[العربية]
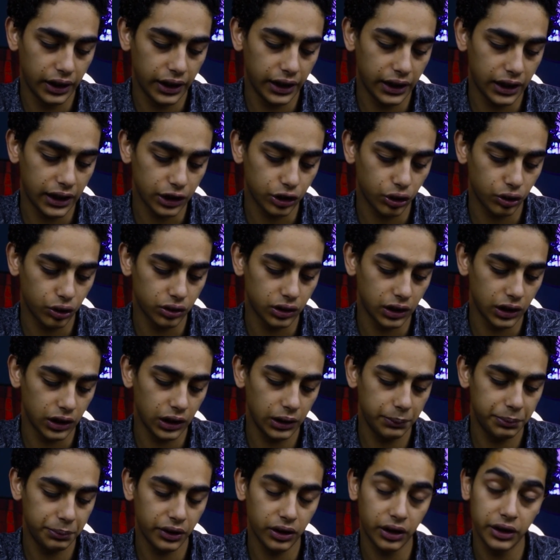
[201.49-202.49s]
هنا هتحط
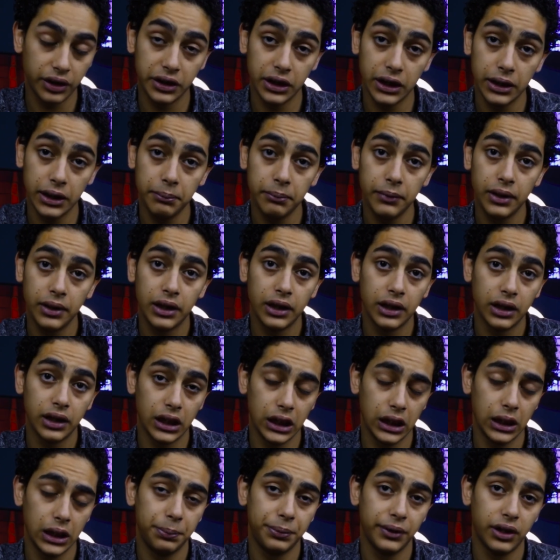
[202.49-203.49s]
الاي بي اي نيم
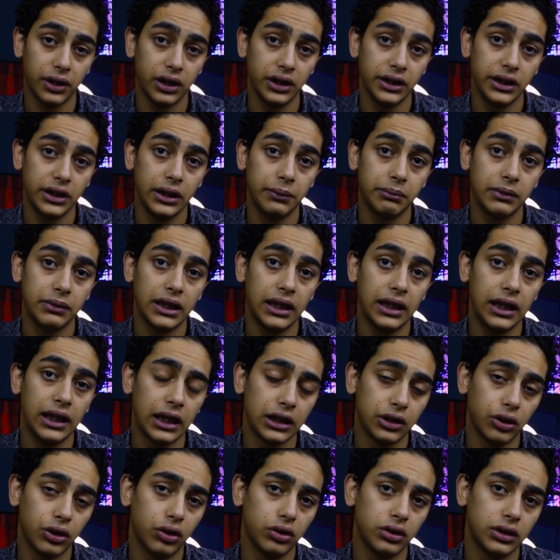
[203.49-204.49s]
الاي بي اي نيم ده
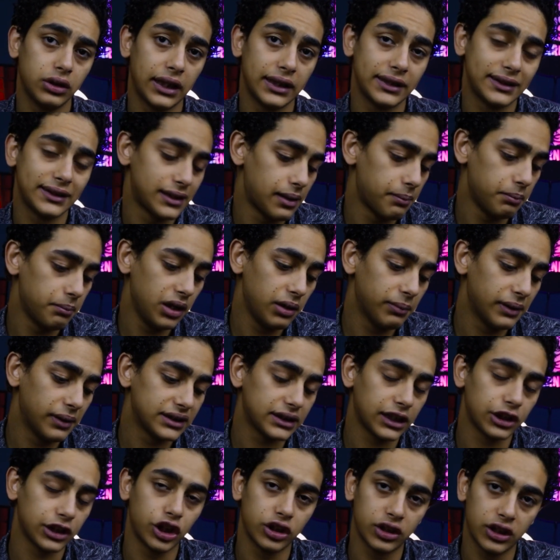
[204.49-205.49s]
هتحط هتسميه
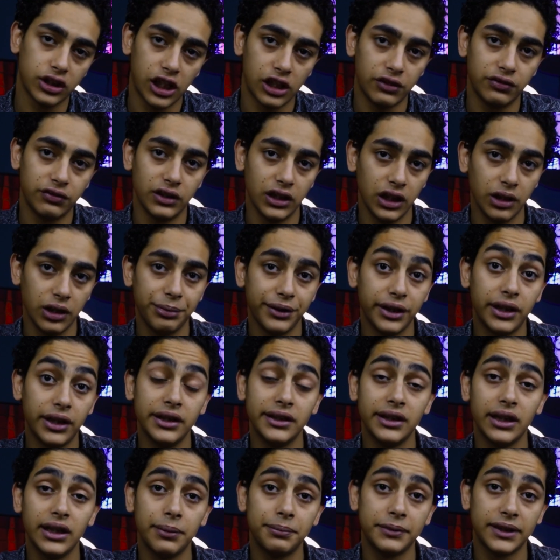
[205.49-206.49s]
بس عشان تعرف الاي بي
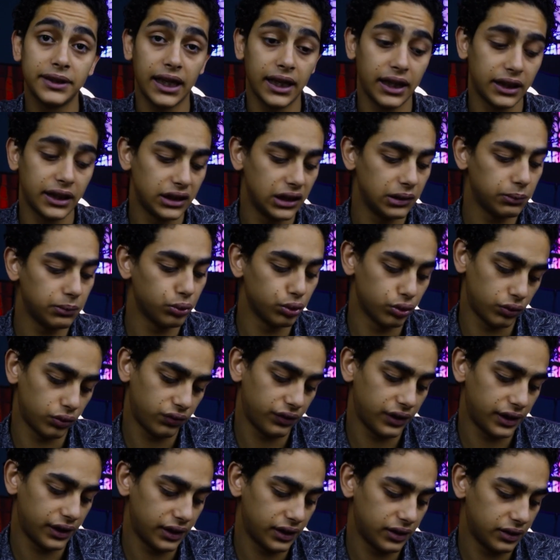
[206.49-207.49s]
اي ده بتاع انهي بوت
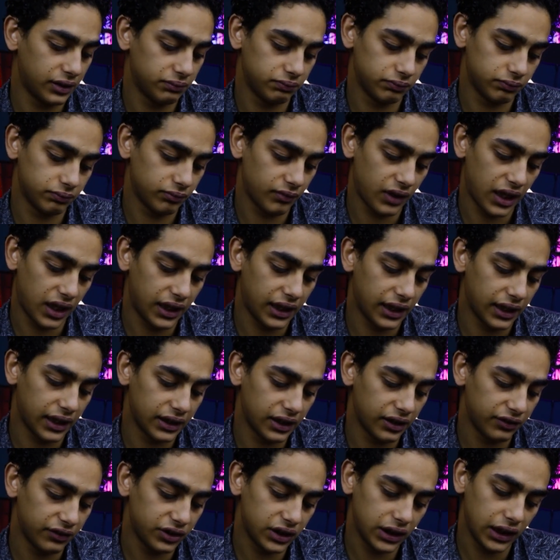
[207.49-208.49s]
فانا
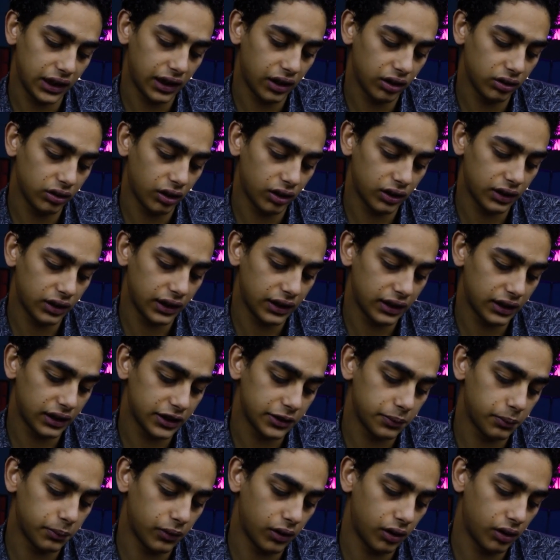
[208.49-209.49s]
عن نفسي هضغط هنا
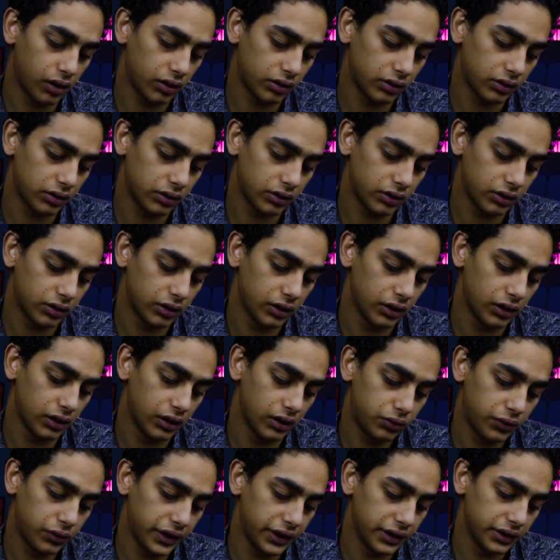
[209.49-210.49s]
سمارت
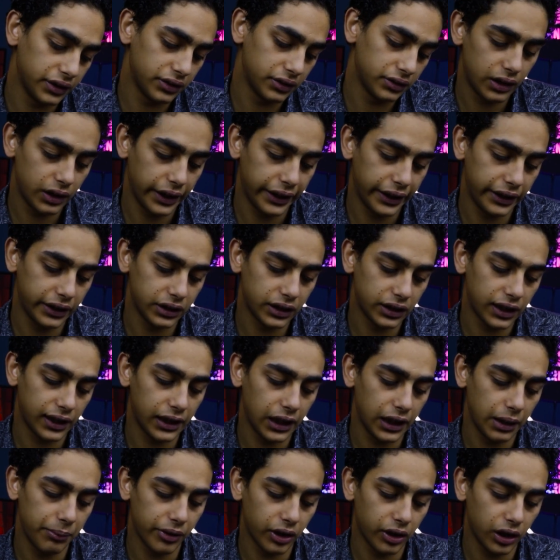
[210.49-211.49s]
تريد لان ده
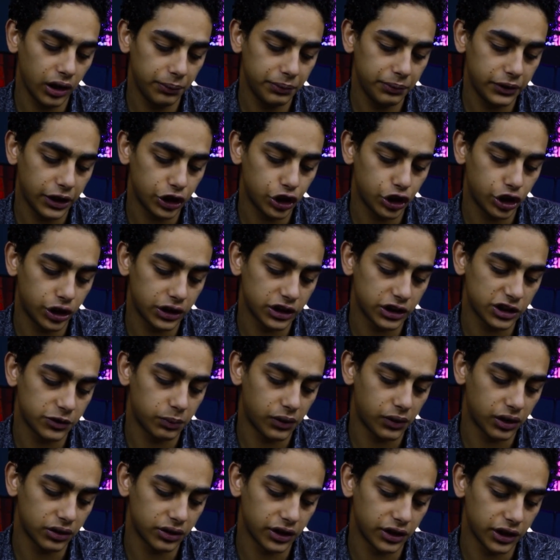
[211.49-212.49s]
الاي بي اي بتاع شركه
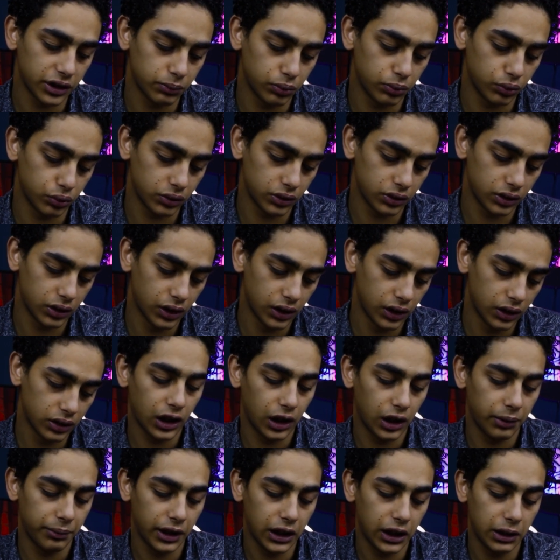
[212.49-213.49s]
سمارت تريد بوت
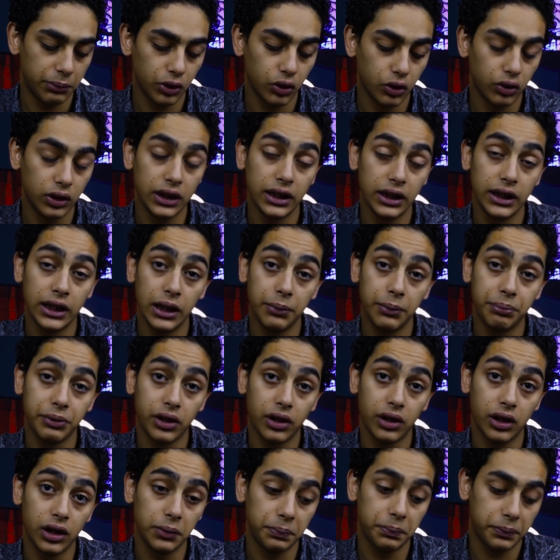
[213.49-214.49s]
طيب هنا بيقول لي الاي بي
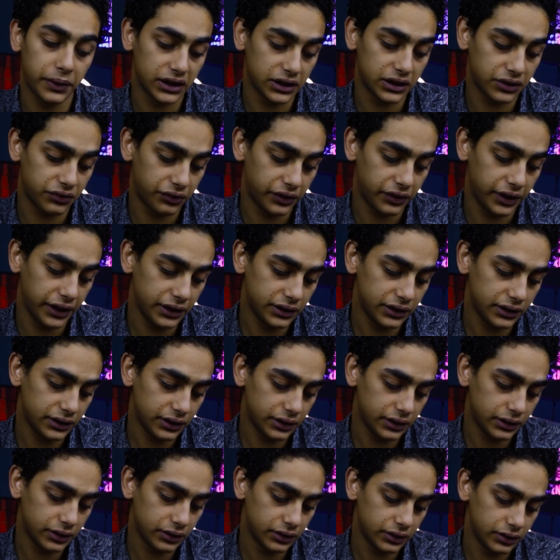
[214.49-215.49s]
اي باس
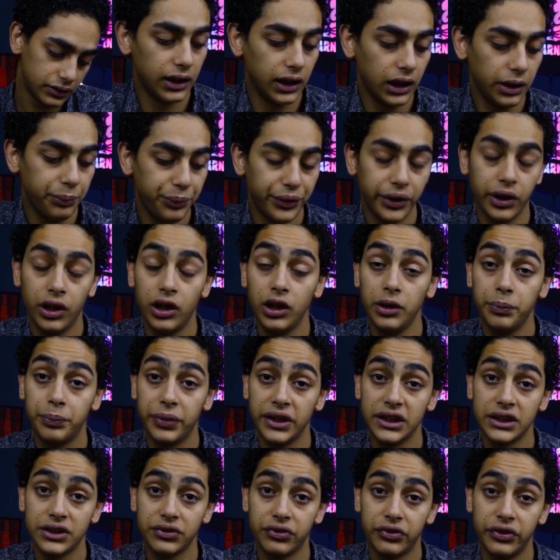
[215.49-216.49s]
فريز الاي بي اي
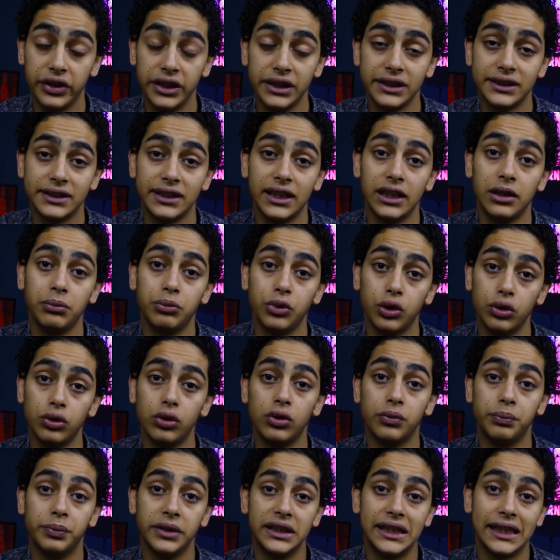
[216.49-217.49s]
باس فريز ده
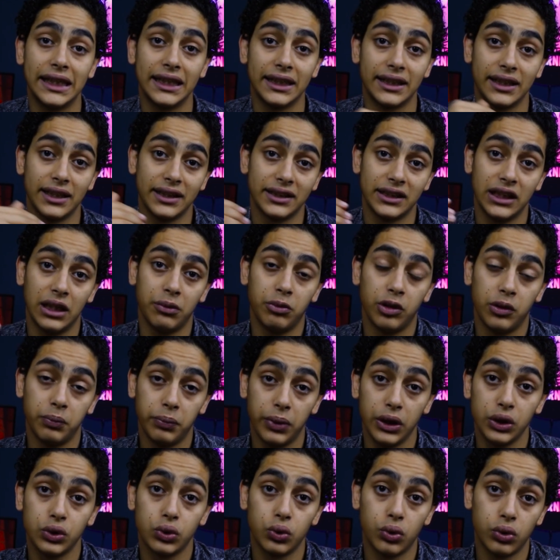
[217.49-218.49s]
بيطلب منك انك تعمل
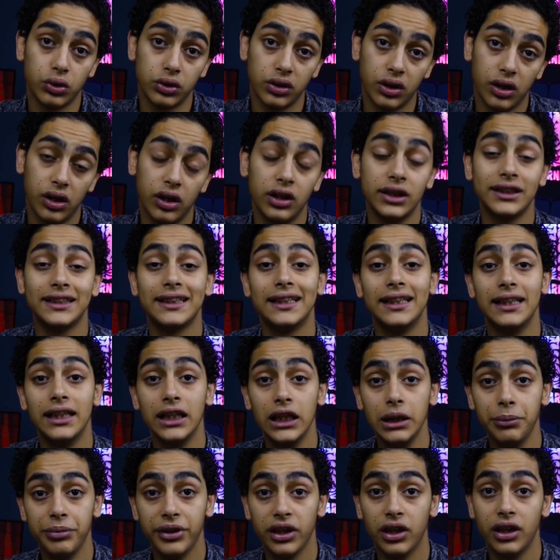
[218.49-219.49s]
باسورد خاص
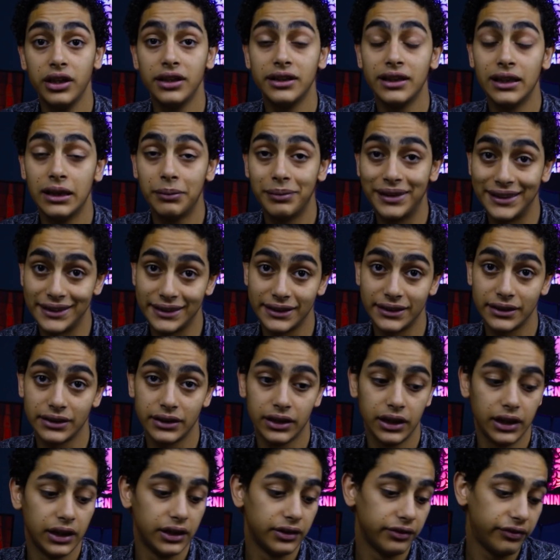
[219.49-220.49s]
للاي بي اي ده بس
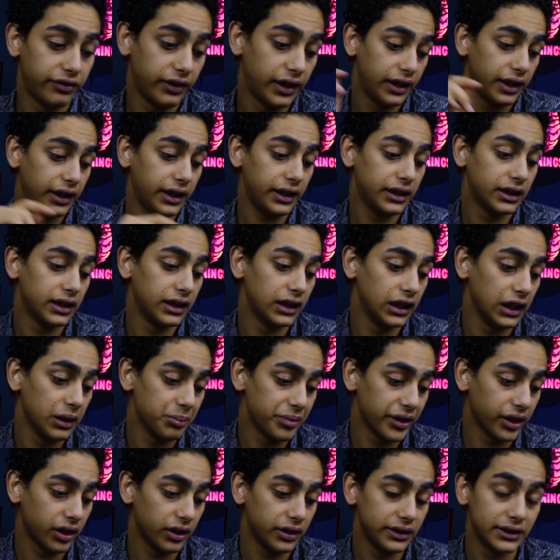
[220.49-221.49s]
فاحنا الاي
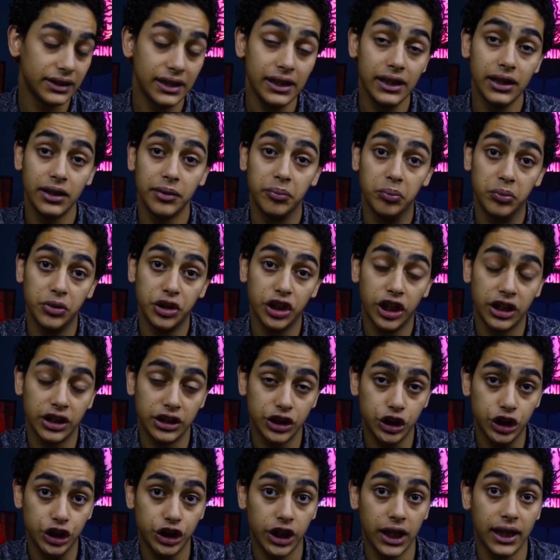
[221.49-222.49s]
بي اي ده مش
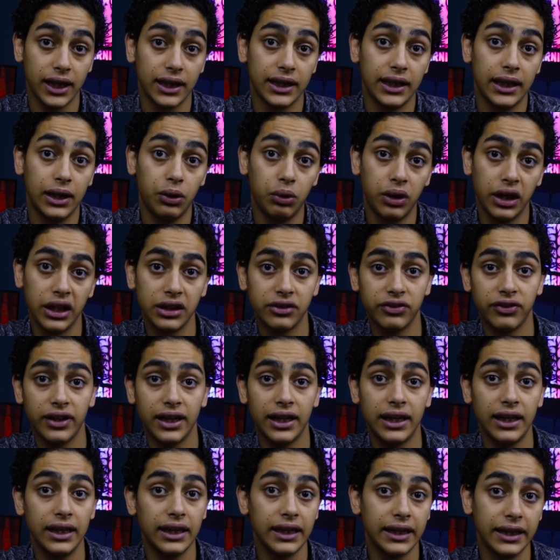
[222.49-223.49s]
هيشتغل او
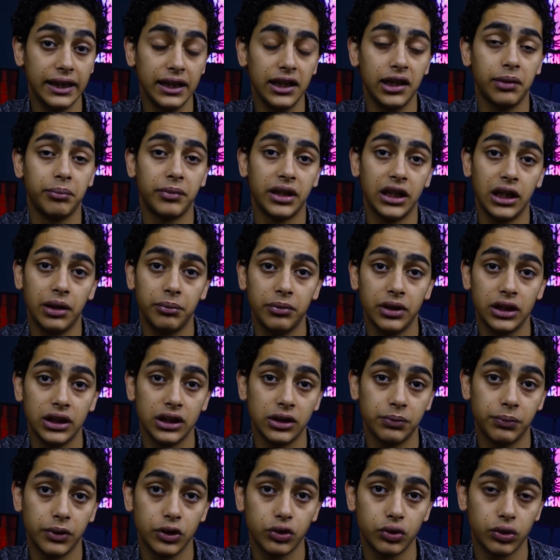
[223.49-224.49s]
هيتفعل غير لما نعمل
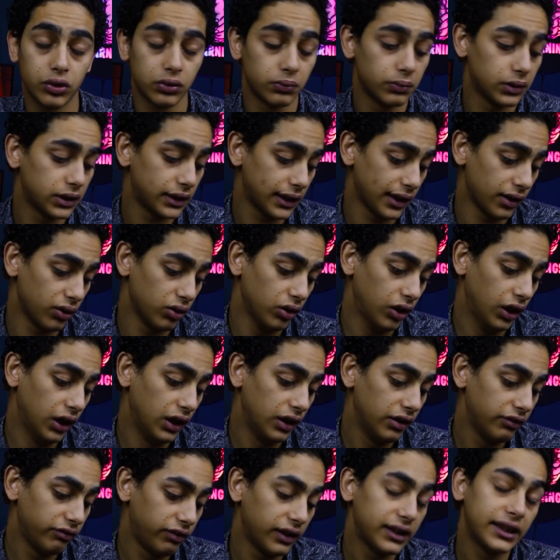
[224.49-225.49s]
الباسورد بتاعه
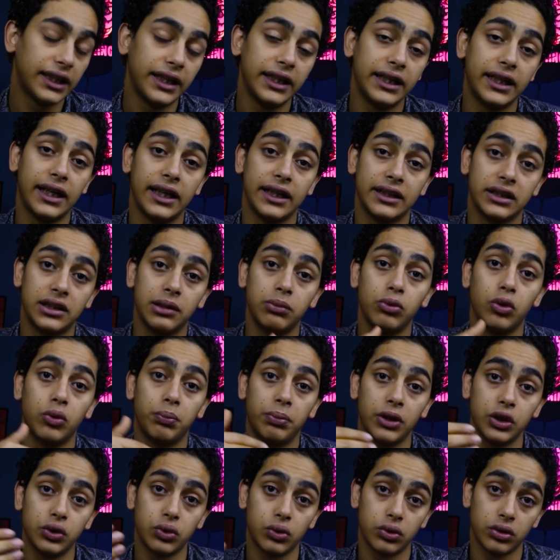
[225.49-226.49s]
فانا هنا هكتب له
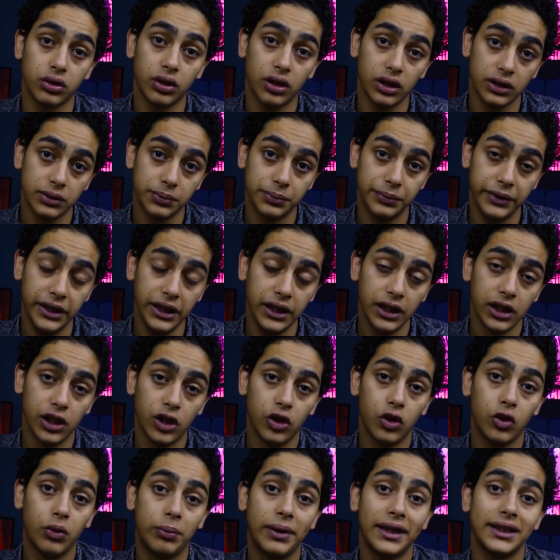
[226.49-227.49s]
باسورد خاص بيه
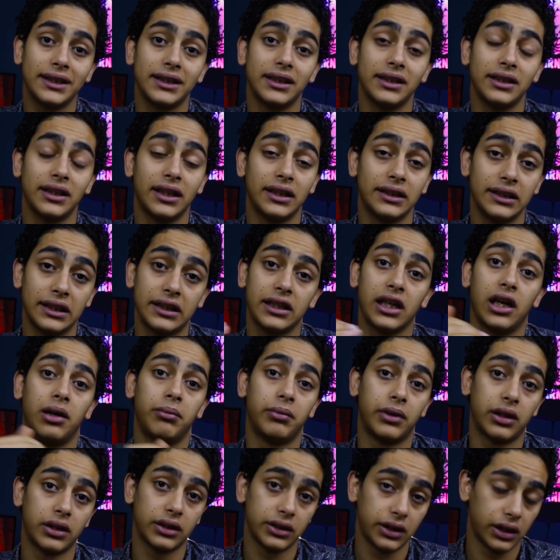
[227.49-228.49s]
وبعد كده نرجع
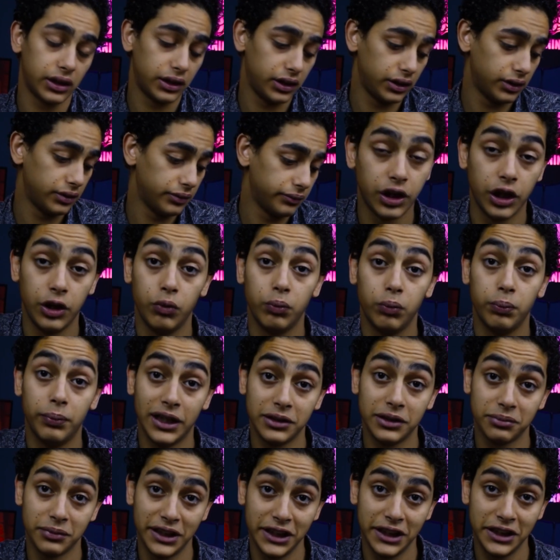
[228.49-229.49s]
مره تانية طيب
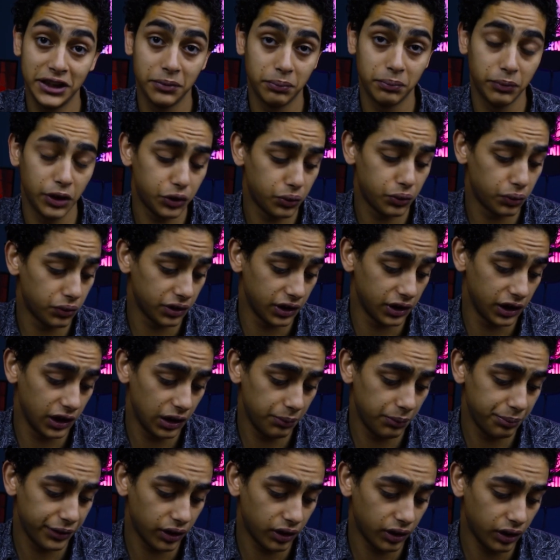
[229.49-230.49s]
بعد ما نكتب باسورد
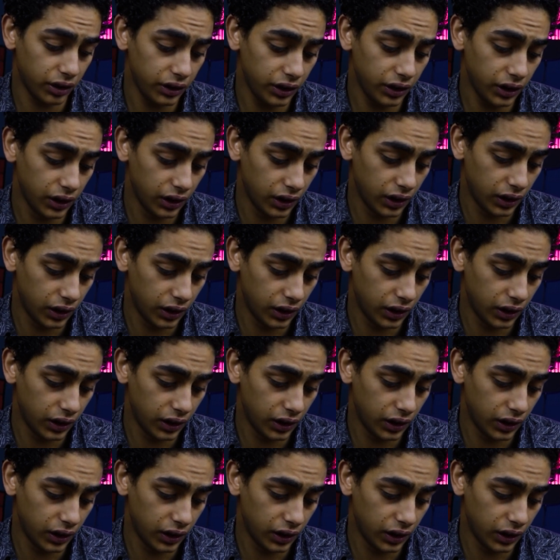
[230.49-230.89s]
الاي بي اي